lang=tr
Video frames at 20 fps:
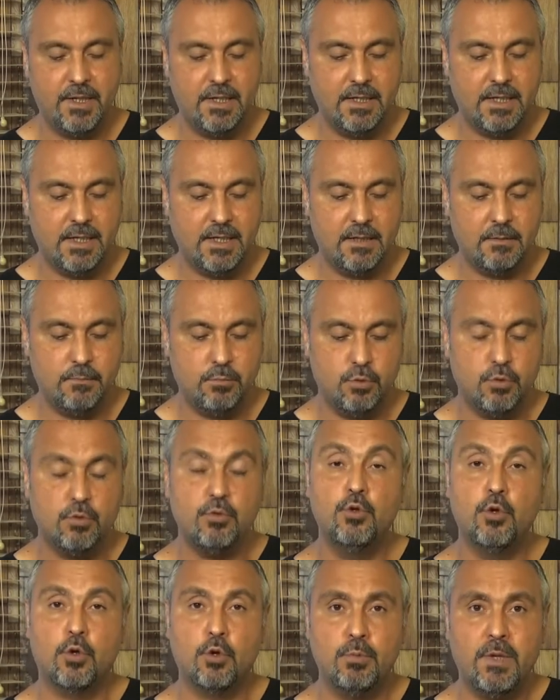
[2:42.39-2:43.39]
E, bu
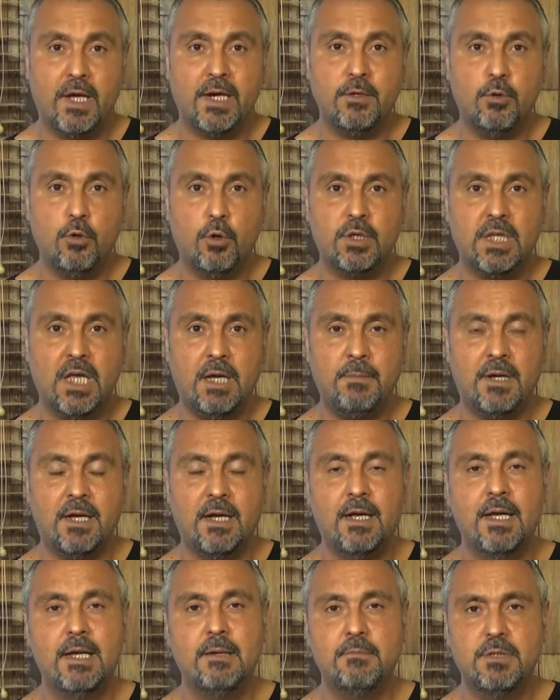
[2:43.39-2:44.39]
yorumlarda yoktu
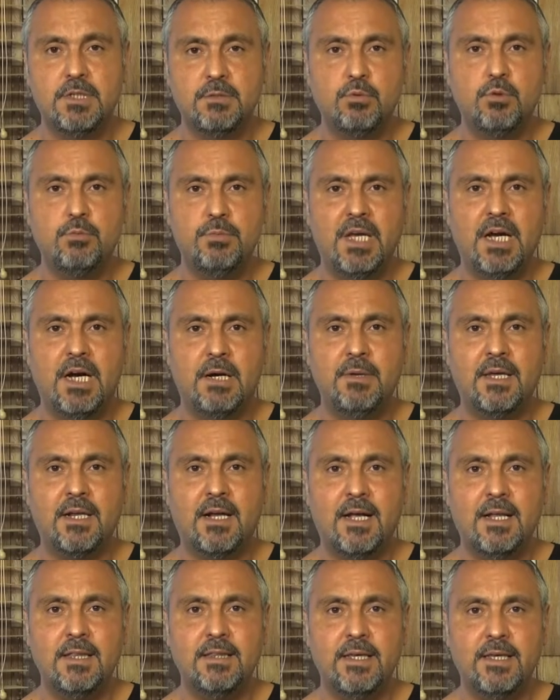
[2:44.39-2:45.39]
ama biz bunu bir haber
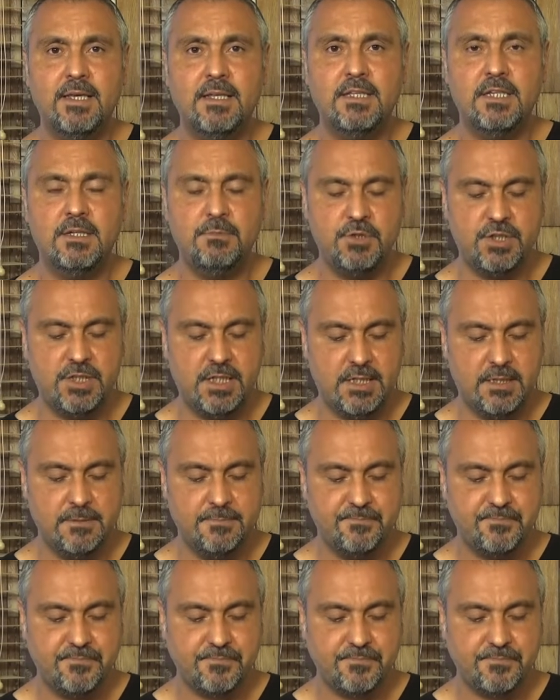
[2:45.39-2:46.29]
haline getirmiştik.